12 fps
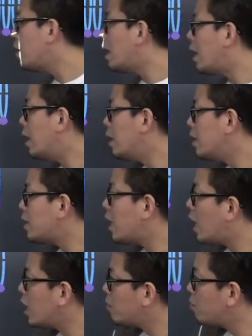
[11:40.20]
は
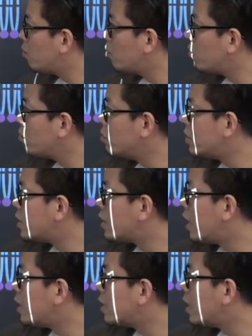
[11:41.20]
細胞の内
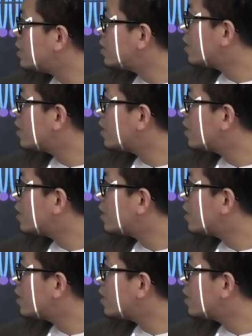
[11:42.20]
側に対し